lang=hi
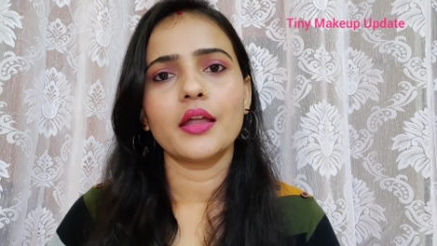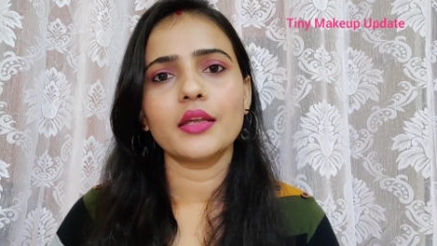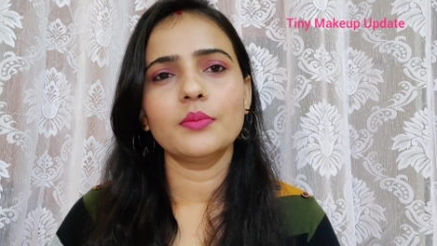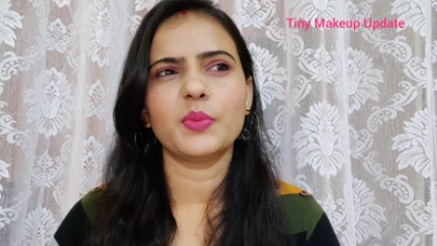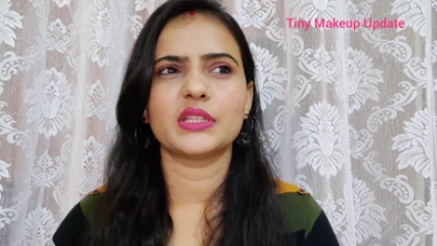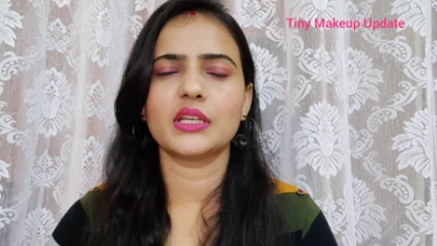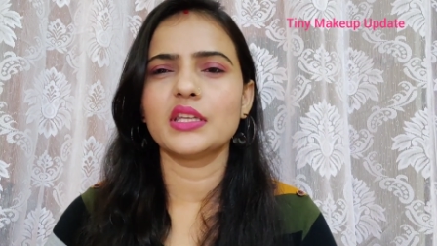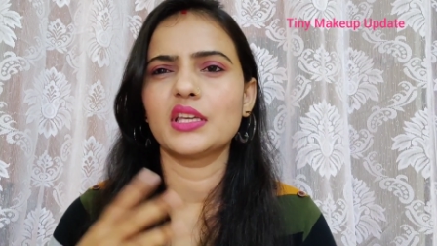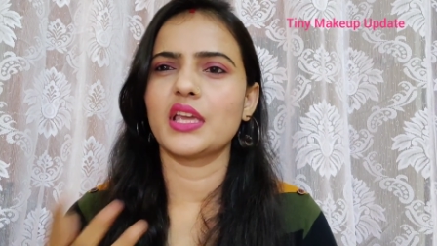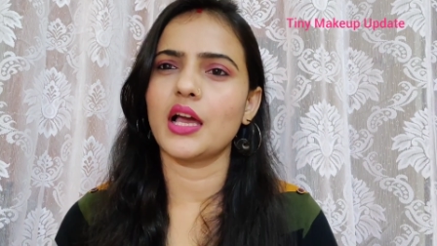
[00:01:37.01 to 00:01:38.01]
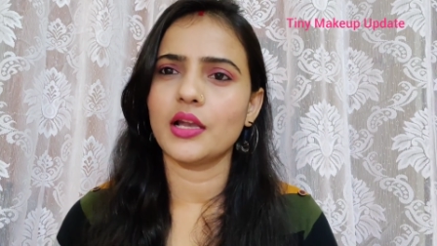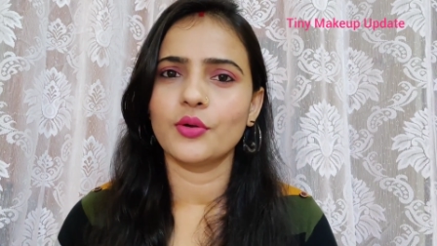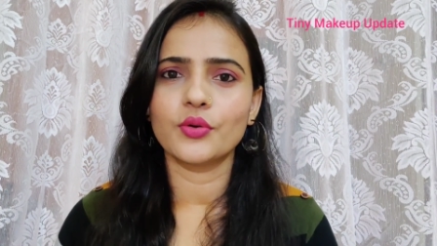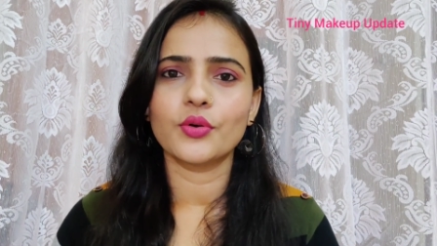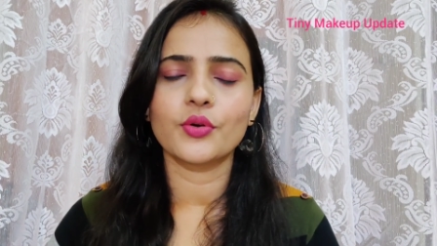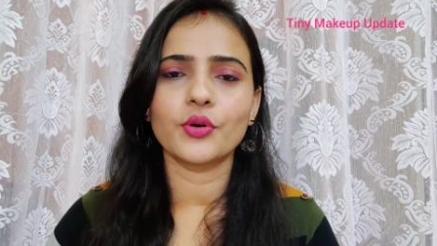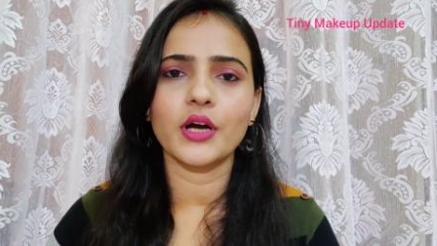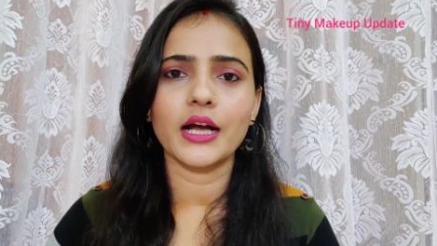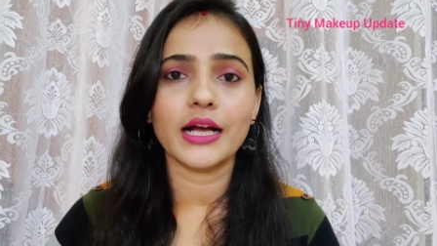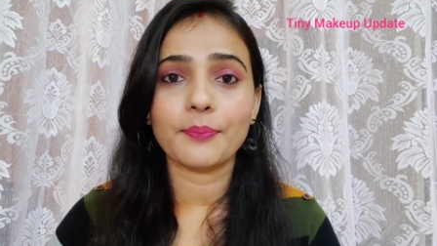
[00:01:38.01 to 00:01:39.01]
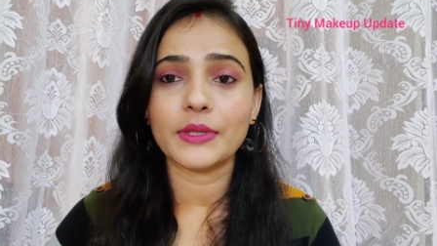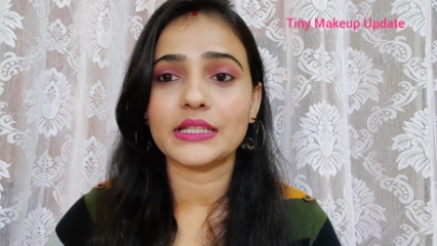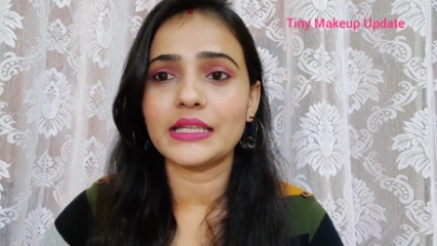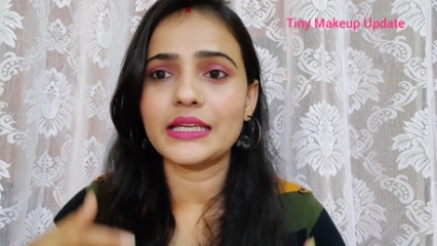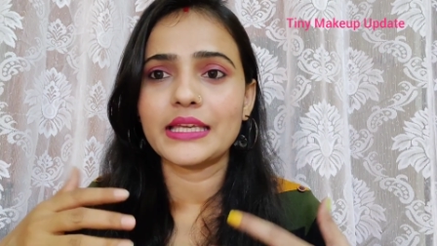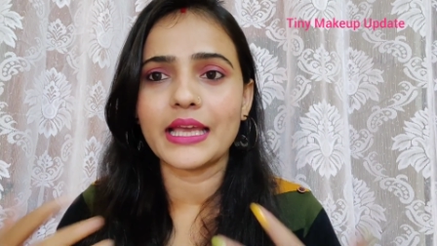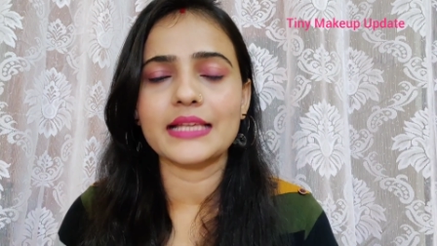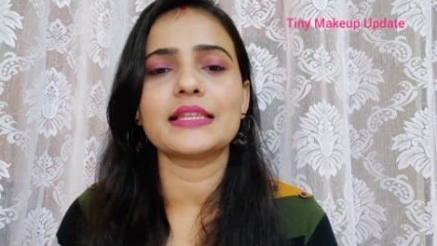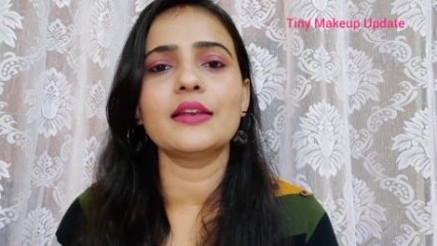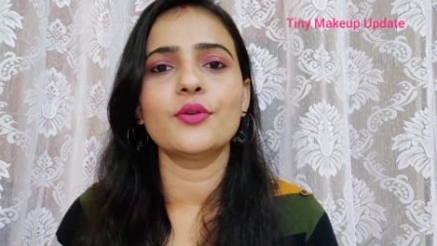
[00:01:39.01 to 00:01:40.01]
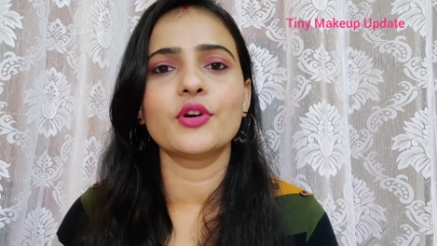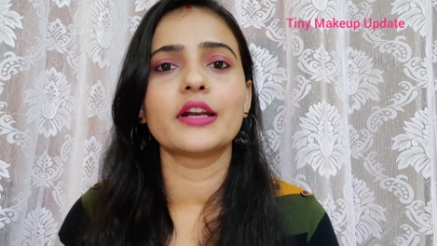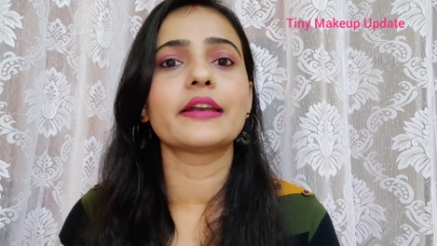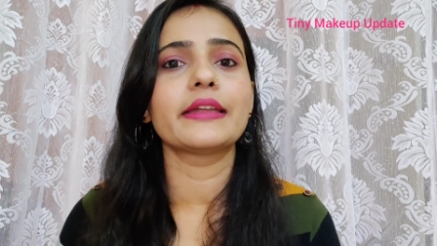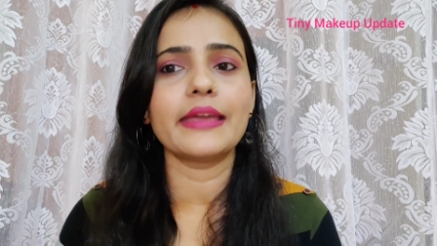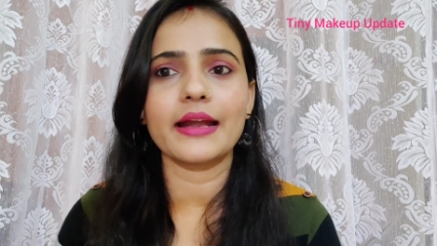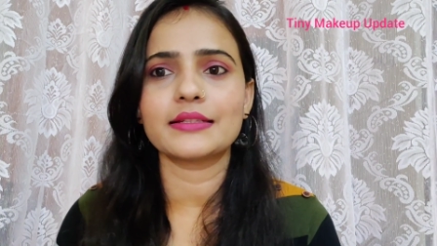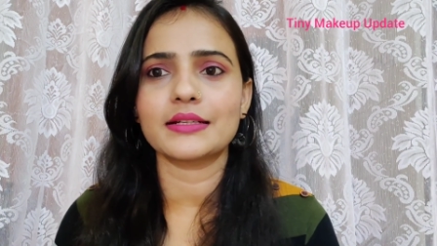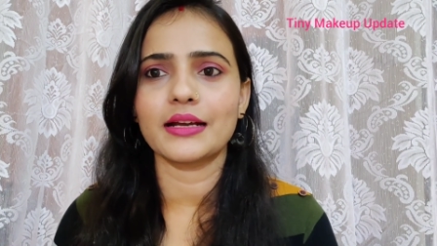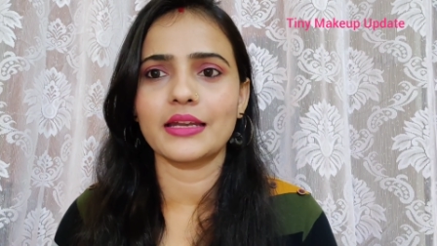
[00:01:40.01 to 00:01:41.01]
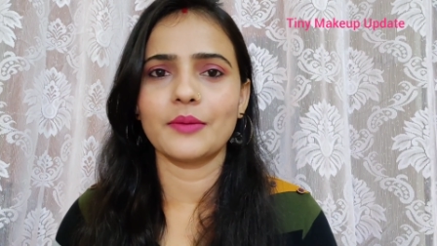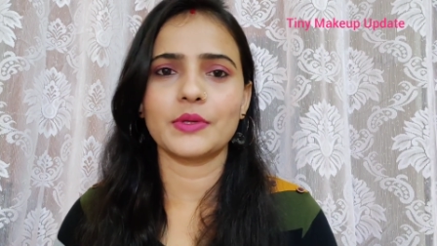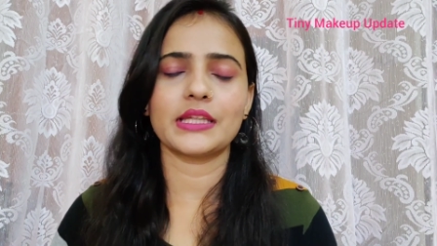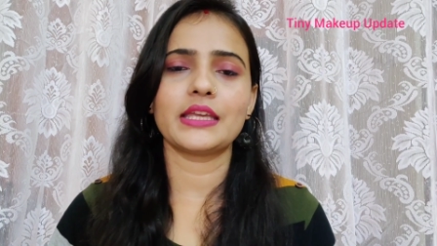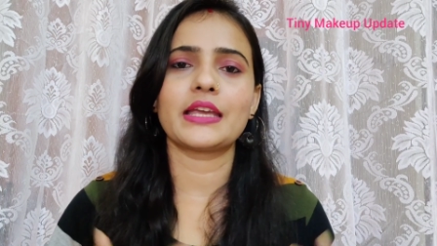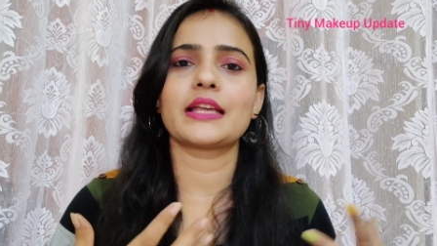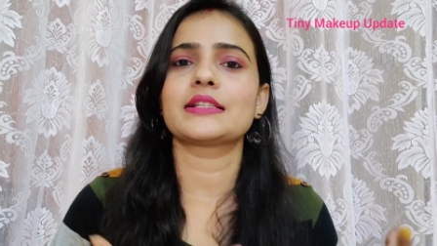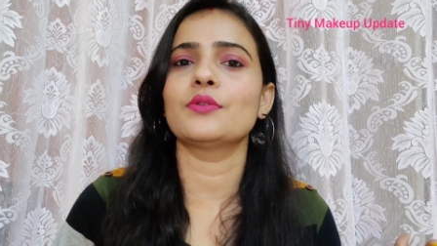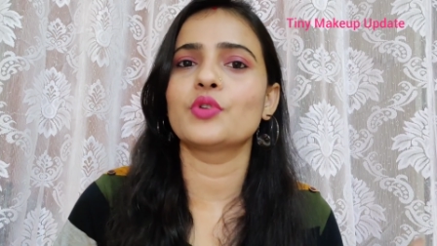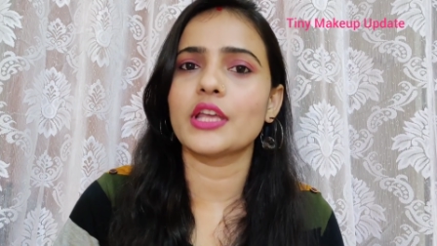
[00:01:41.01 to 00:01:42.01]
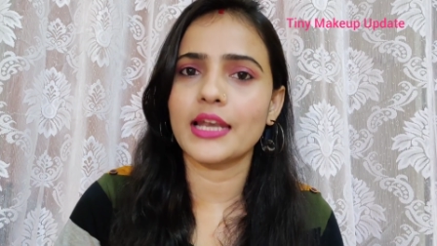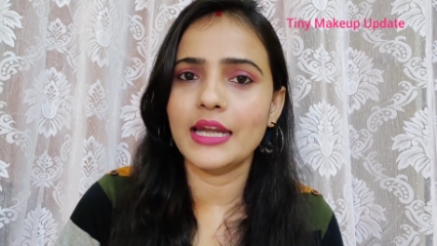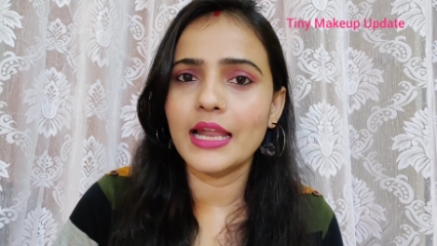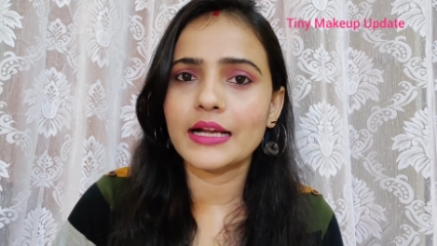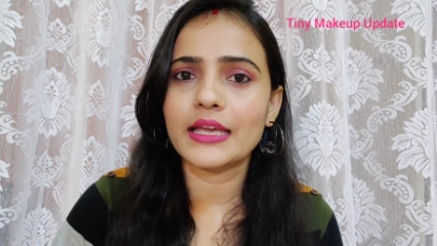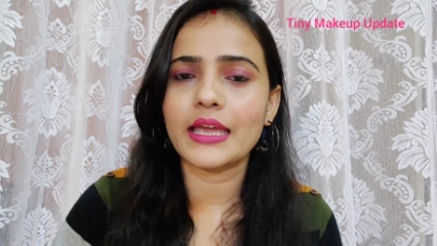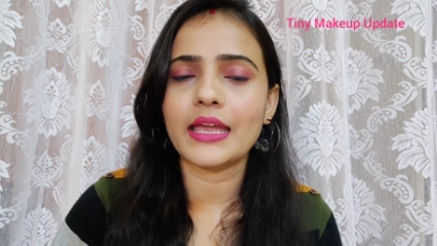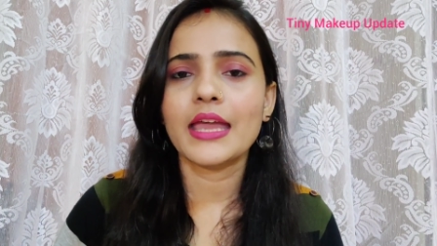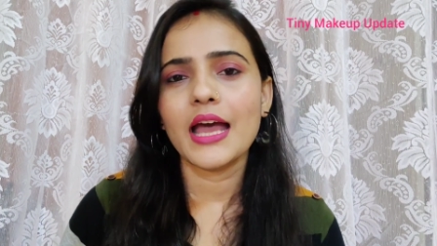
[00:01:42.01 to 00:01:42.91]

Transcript: अरे पता नहीं क्या लोगों को पता नहीं कैसे लोग रिएक्ट करें पता नहीं कैसा उन्हें लगे